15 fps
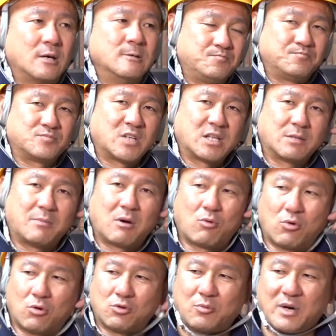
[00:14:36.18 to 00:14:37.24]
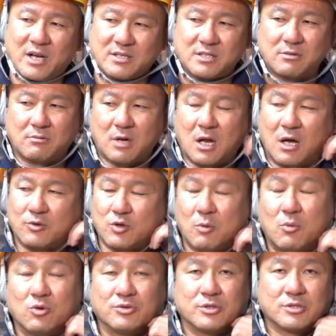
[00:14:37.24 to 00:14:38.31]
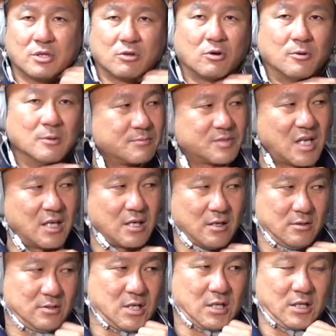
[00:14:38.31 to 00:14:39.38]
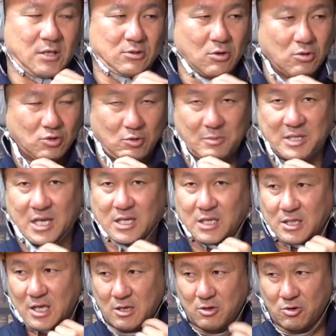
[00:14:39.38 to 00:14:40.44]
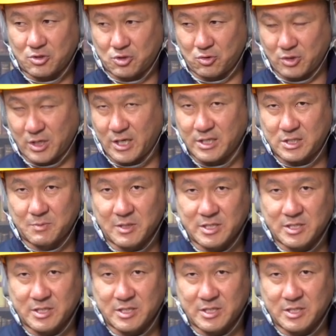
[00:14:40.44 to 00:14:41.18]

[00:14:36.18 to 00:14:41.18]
ら、なんでまあこういうことも話せるのかなと思うんですけど、ぜひチャンネル登録とまたいいねよろしくお願いしま